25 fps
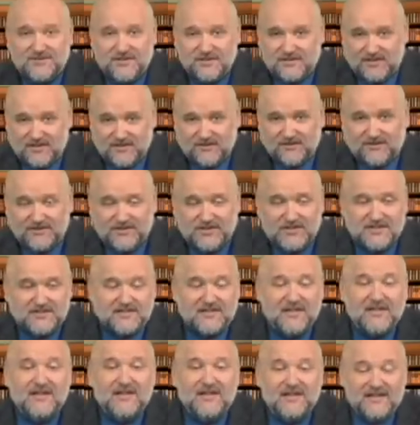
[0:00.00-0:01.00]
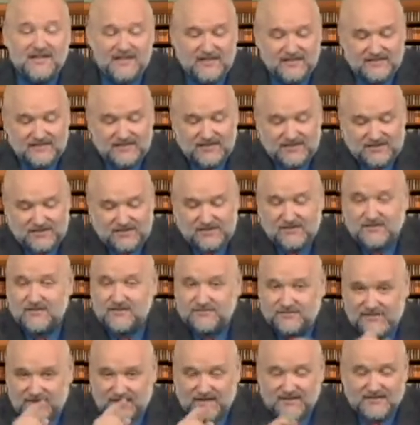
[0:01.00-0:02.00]
звучит такой жест, и, значит,
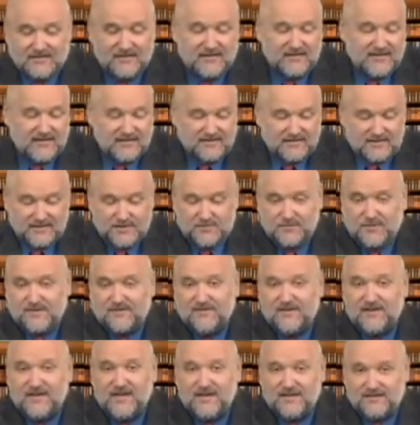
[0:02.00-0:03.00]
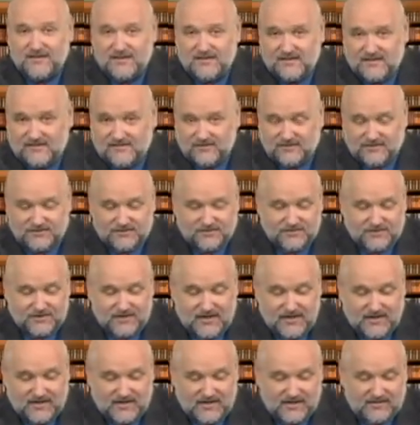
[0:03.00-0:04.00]
фраза, и, значит, проверяет эта его
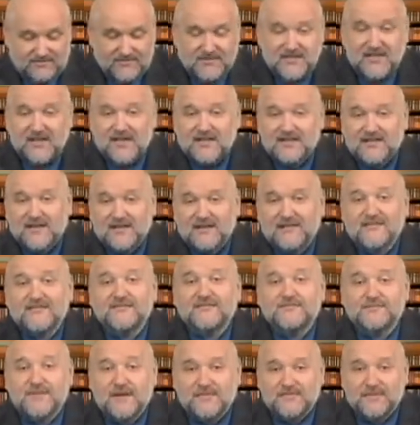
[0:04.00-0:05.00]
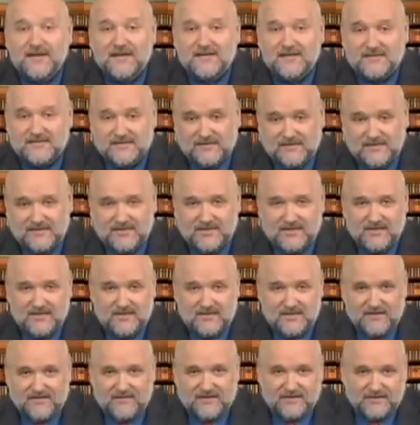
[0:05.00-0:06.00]
штучка. Ага, взятка, попались,
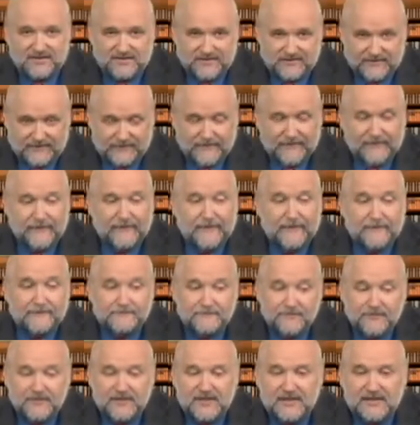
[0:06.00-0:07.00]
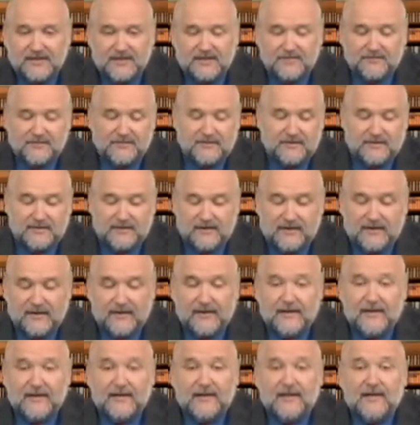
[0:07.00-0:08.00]
гражданин товарищ. Вот такие вот
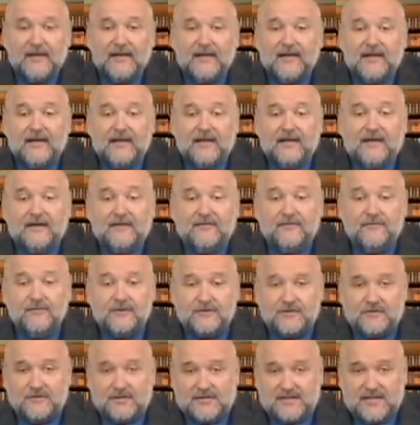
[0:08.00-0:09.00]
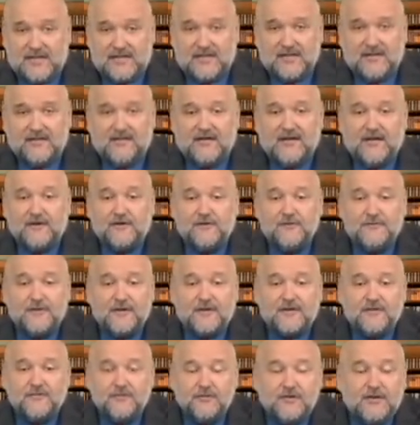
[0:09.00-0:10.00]
дела. Вот он, кстати говоря,
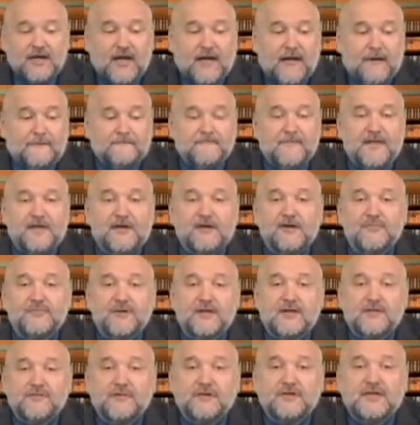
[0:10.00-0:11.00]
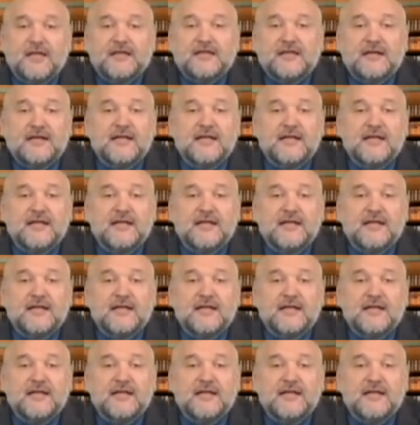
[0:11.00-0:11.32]
Роберт Вуд. И Роберт Вуд